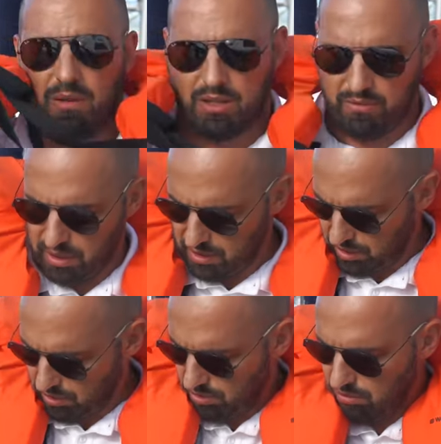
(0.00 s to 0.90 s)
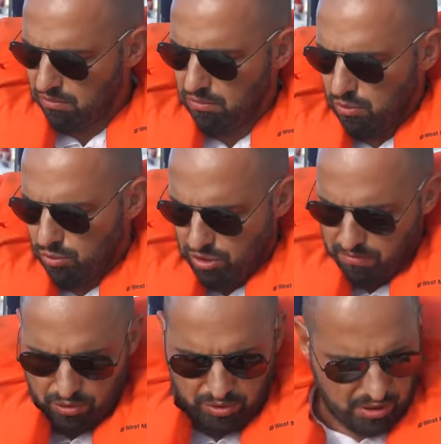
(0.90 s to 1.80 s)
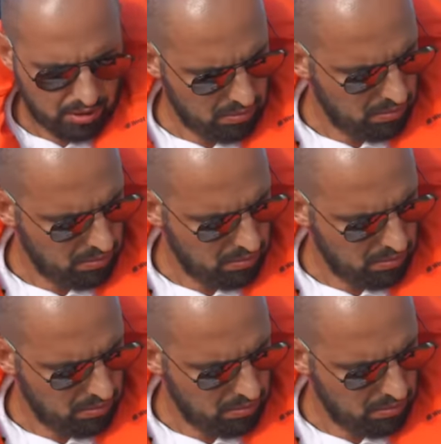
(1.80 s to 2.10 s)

Одевается он очень просто.